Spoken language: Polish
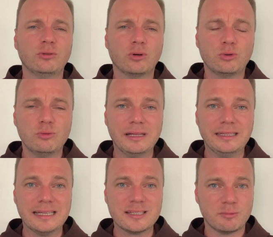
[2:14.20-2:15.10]

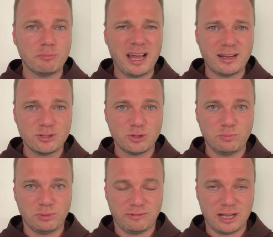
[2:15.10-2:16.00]
dokument jest bardzo
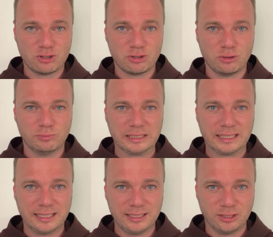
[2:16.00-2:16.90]
poważną
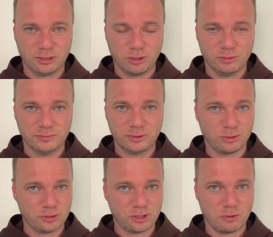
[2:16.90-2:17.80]
krytyką
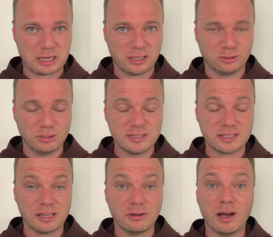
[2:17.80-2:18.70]
Kościoła
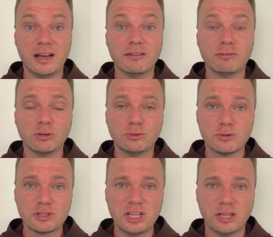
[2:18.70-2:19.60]
katolickiego, ale w
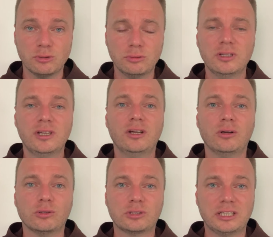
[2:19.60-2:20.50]
odróżnieniu
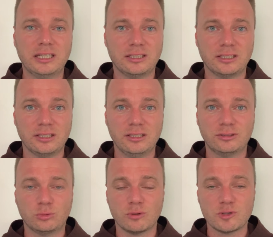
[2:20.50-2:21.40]
od krytyki, z
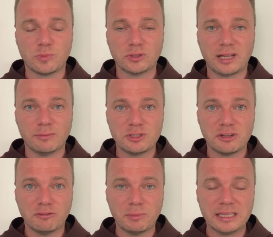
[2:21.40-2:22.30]
którą spotykamy się
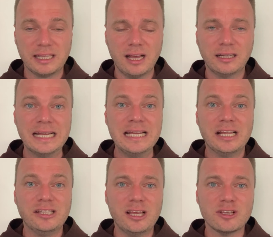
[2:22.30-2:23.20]
w mediach,
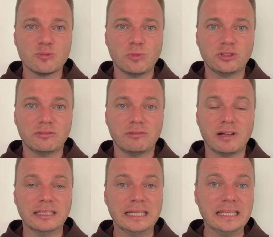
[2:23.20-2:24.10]
nie jest
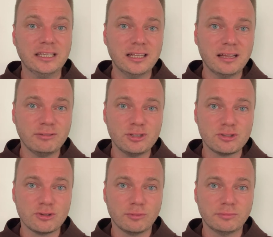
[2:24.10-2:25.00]
motywowany
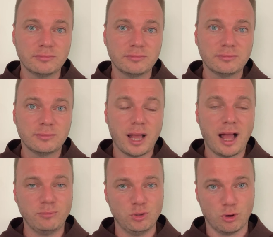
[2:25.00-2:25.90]
nienawiścią,
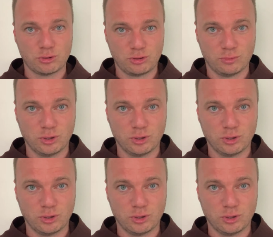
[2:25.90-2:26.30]
a miłością do